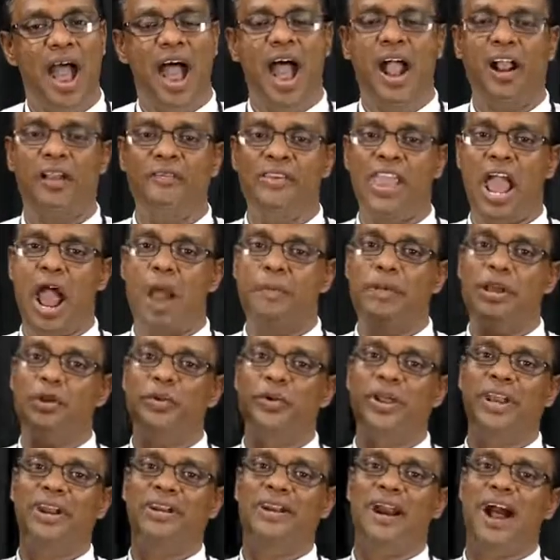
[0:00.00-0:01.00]
ஆகவே
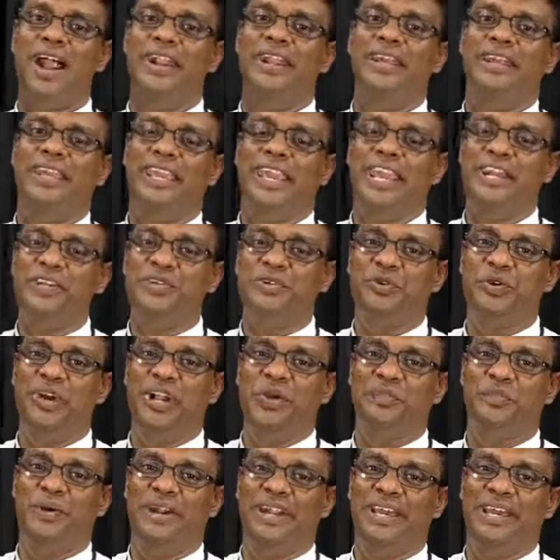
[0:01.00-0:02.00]
ஆபேலுடைய காணிக்கை
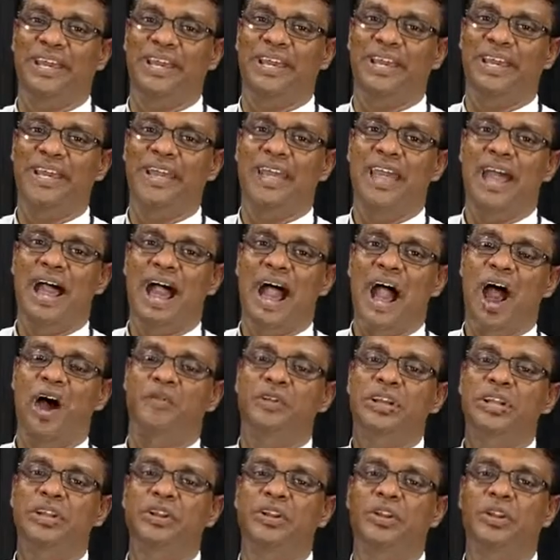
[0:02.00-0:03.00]
ஏற்றுக்கொள்ளப்பட
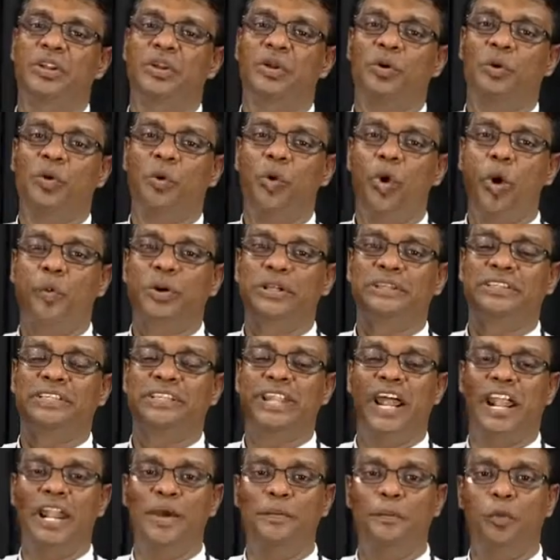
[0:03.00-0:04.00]
அவன்
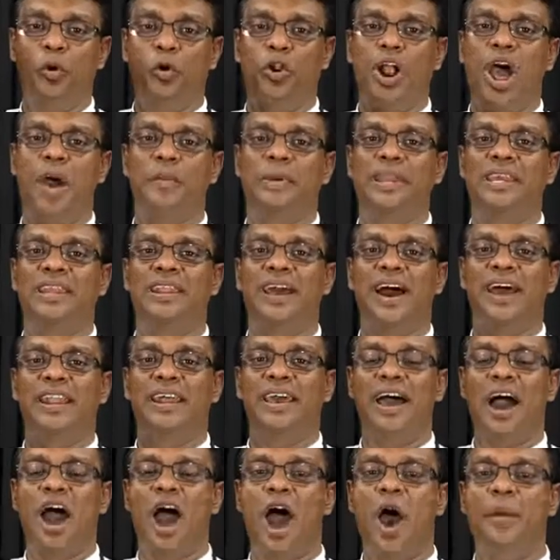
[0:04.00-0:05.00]
கோபத்தினால பொறாமையினால
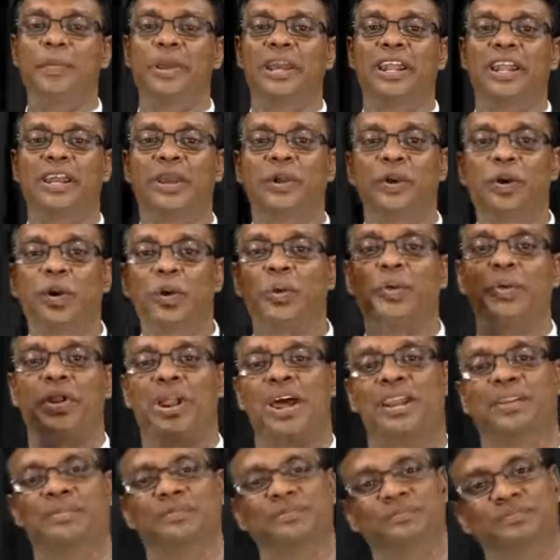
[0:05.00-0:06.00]
ஆபேலை
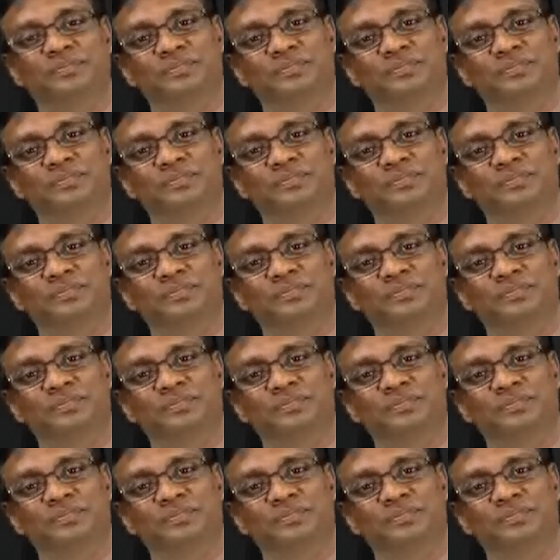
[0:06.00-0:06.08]
கொன்றான்